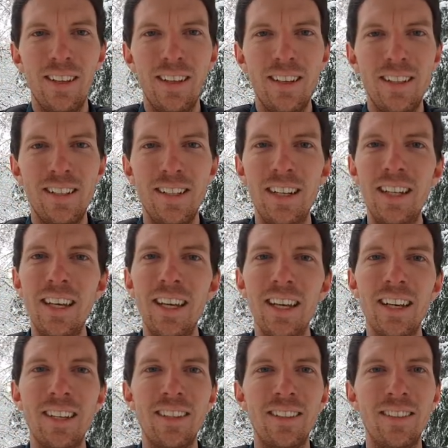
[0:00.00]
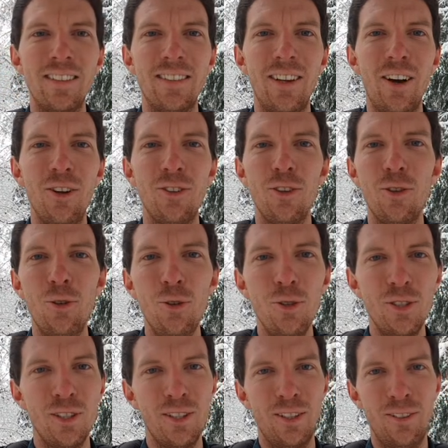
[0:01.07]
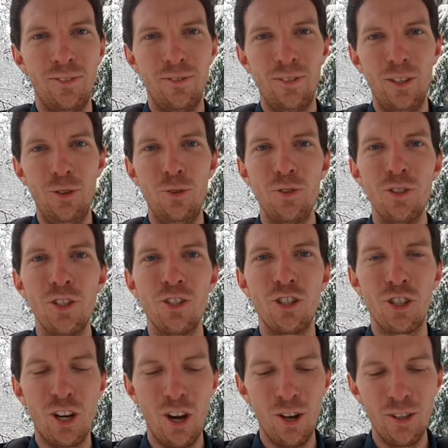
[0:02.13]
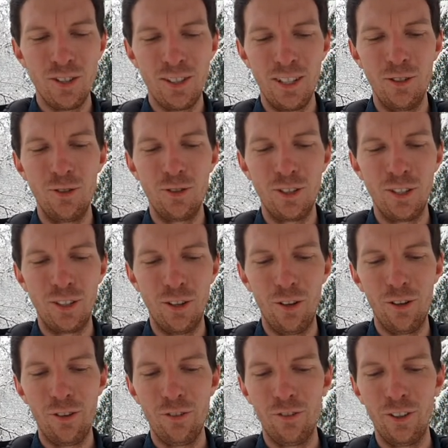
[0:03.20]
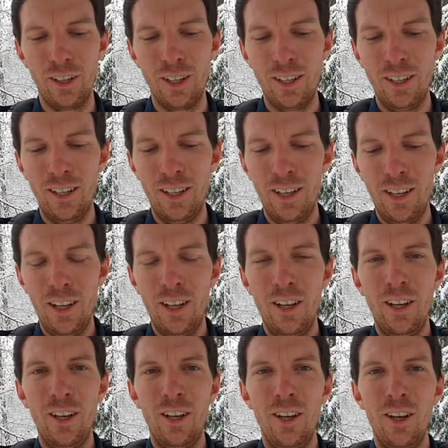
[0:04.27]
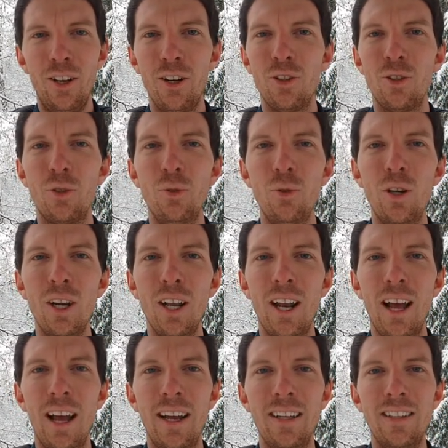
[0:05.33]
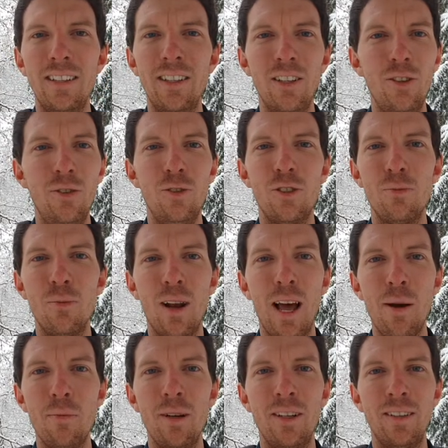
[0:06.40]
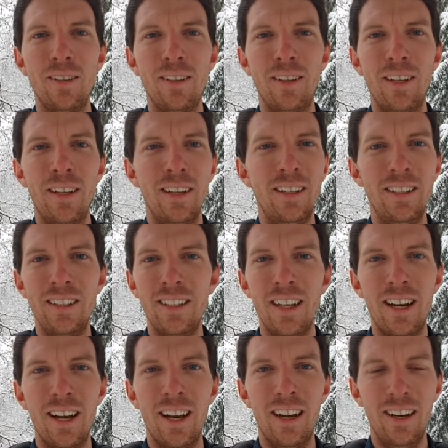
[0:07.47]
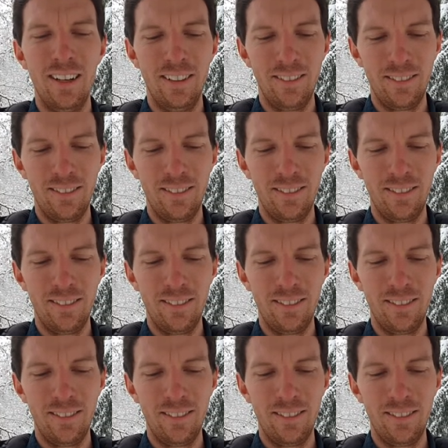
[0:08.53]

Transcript: Das Licht an den Häusern, in unseren Strassen, in unseren Dörfern, kann die Dunkelheit in unserem Leben niederhellen.